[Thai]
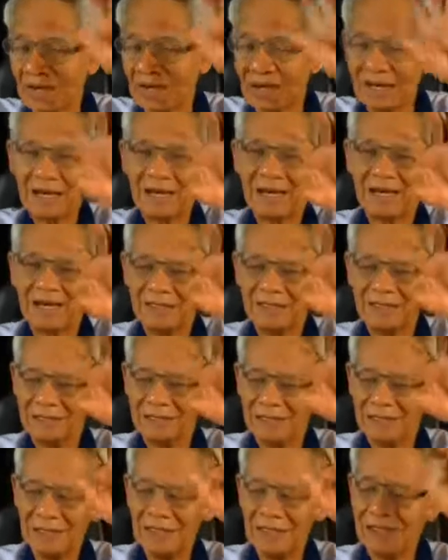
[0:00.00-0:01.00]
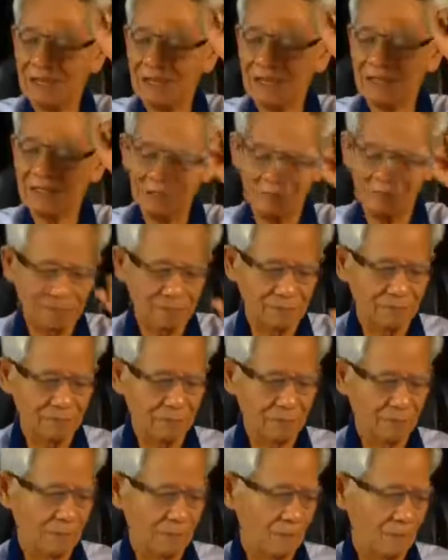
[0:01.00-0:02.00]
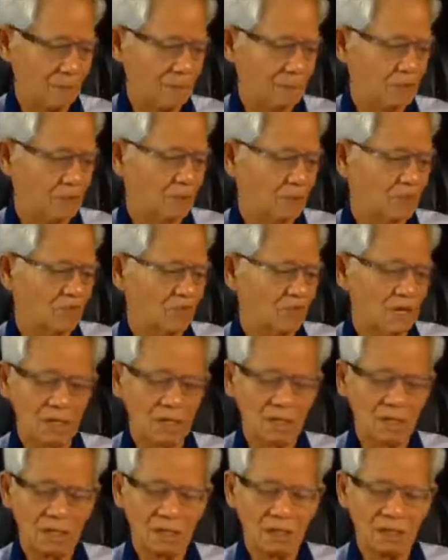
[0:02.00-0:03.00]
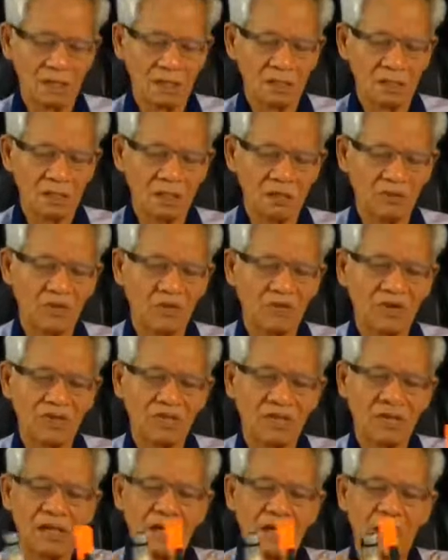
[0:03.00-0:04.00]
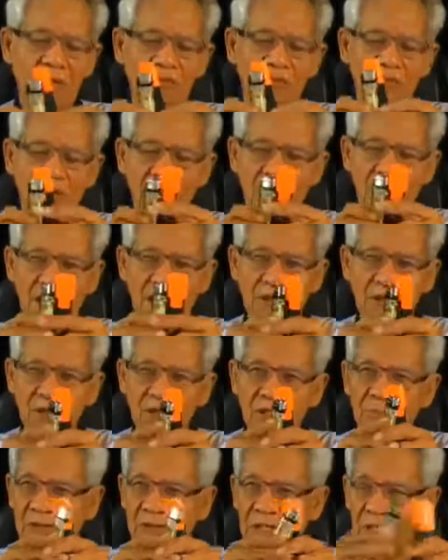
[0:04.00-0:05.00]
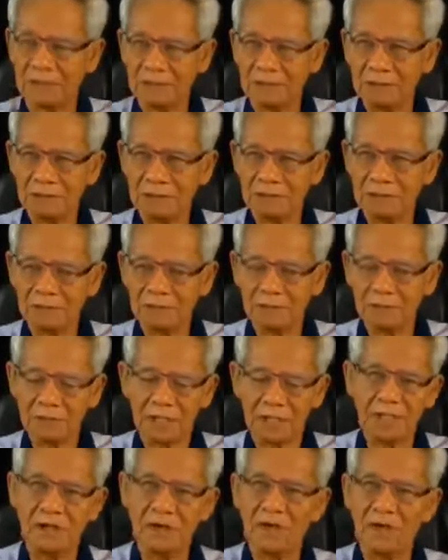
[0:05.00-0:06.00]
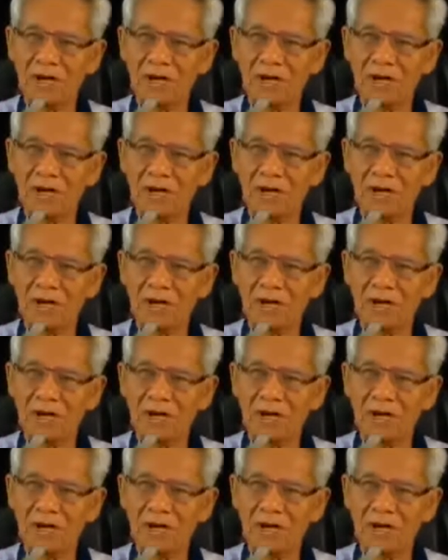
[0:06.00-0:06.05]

นั้นทำแต่ไม่คงที่เลยครับจิตศาสตร์นะที่จะได้ครับ จิตศาสตร์จึงจะถือครองตรงนี้ได้